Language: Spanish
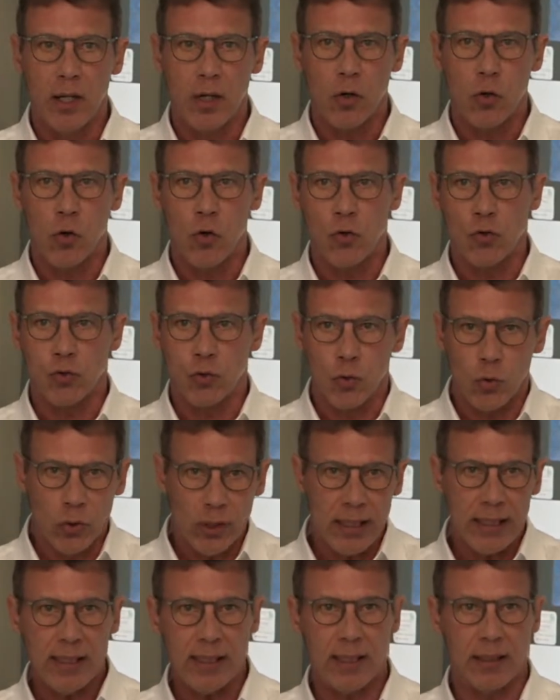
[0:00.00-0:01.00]
con su
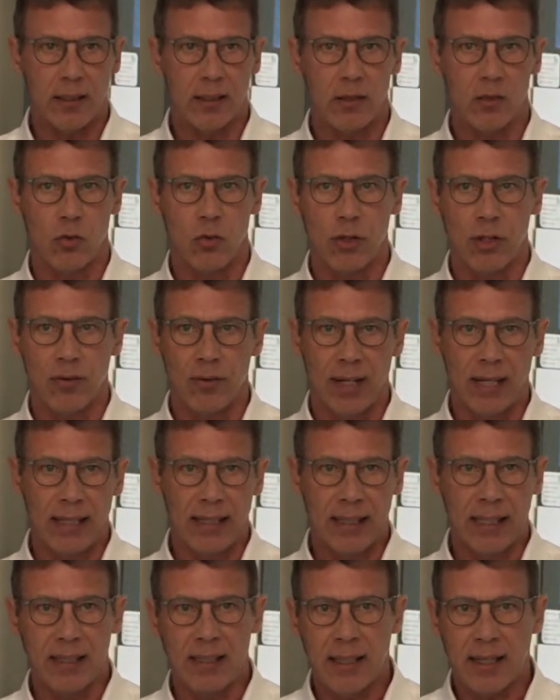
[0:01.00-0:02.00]
líder, con Iván
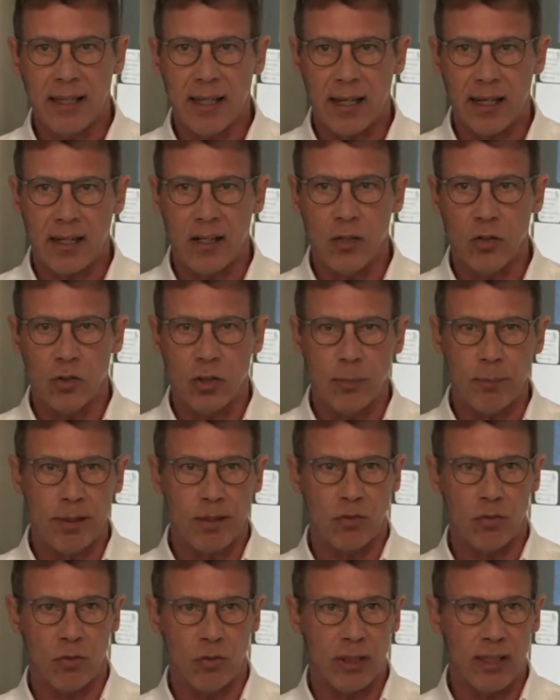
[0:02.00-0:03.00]
Hernández Carrillo, una
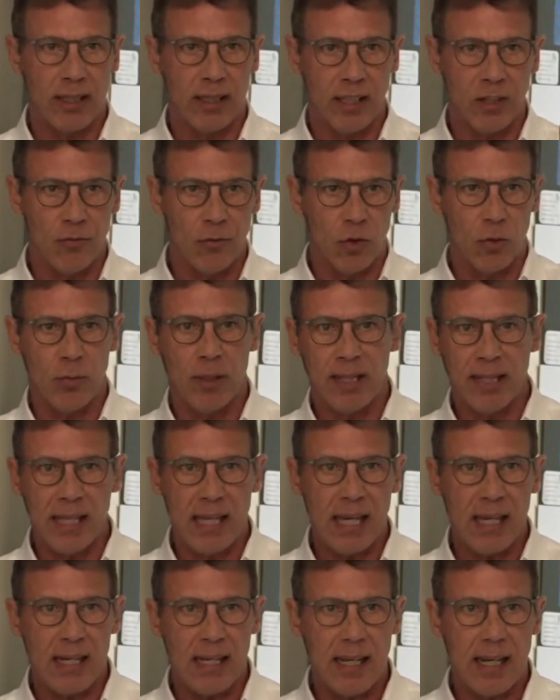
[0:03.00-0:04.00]
persona que de forma
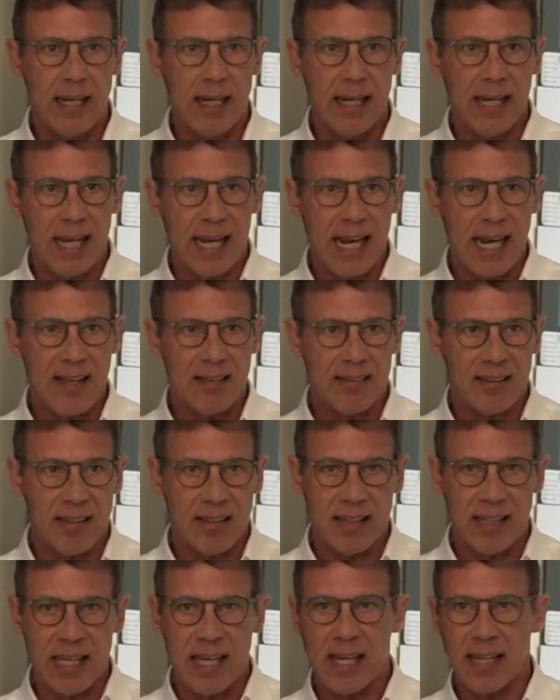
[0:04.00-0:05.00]
diaria es
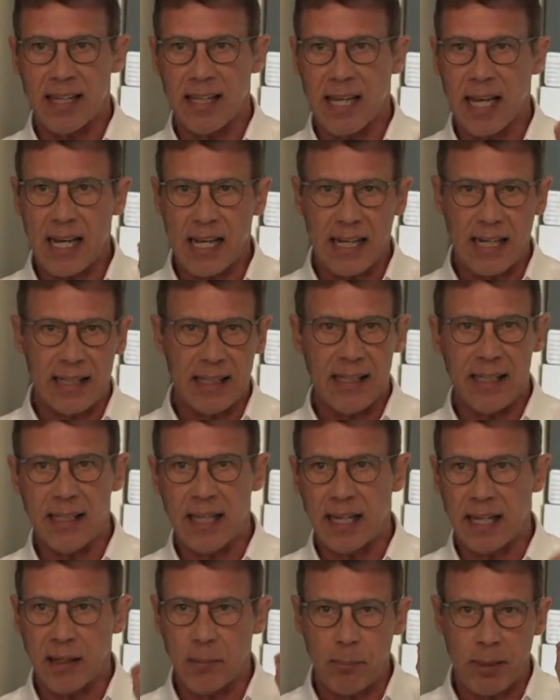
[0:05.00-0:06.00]
asediada, es agredida,
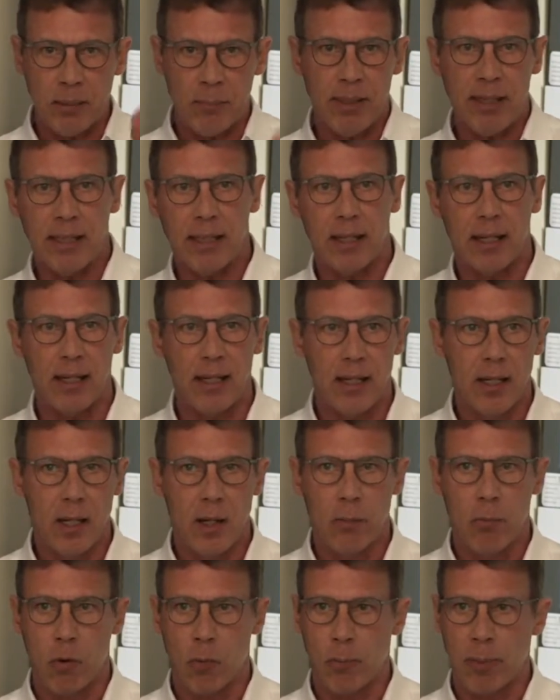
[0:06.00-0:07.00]
es reprimida
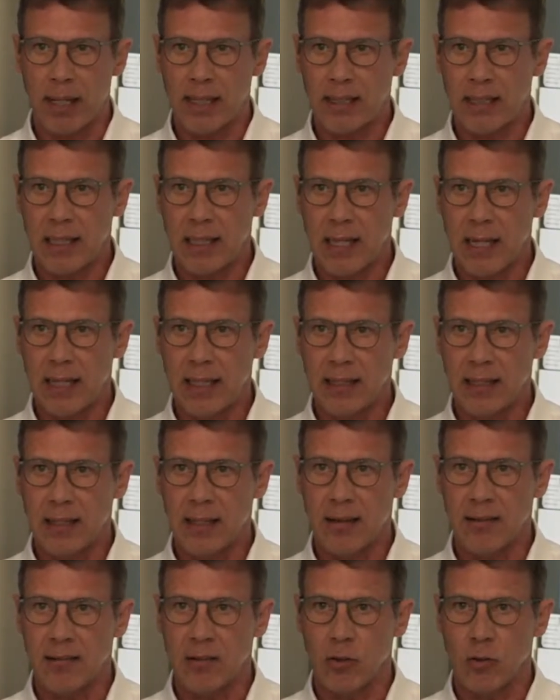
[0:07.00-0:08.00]
por parte de la gente de
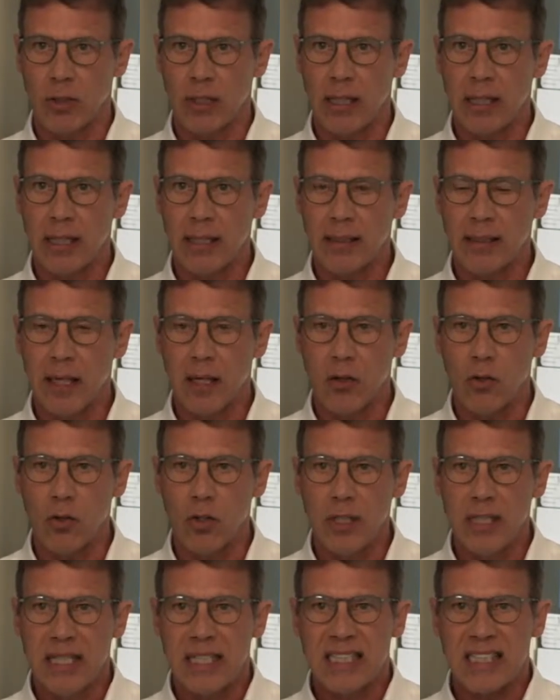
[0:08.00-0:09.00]
la seguridad del Estado,
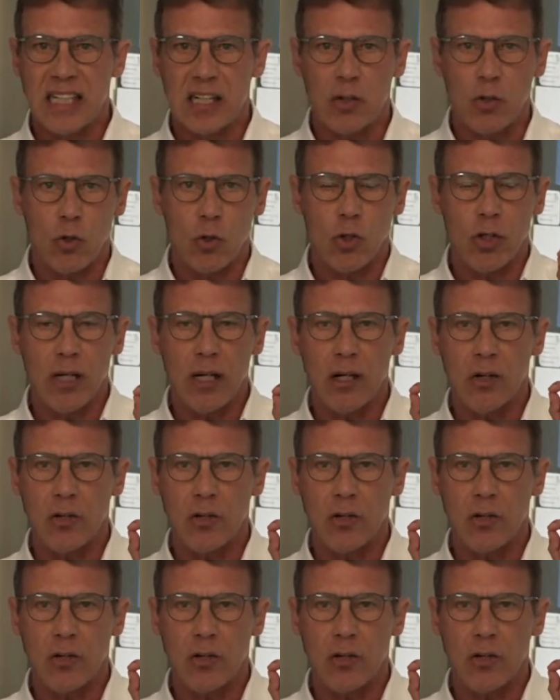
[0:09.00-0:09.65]
se logró ir a la